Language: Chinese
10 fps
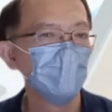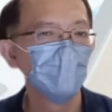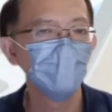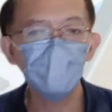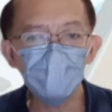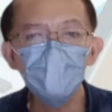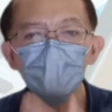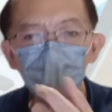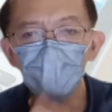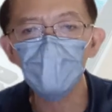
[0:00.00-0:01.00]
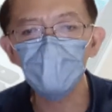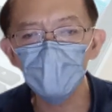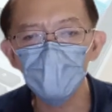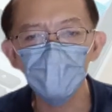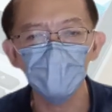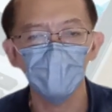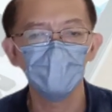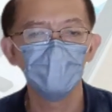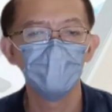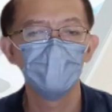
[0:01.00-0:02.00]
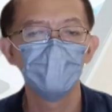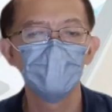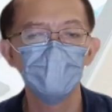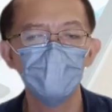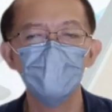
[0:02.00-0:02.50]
你分明就是要避税嘛，是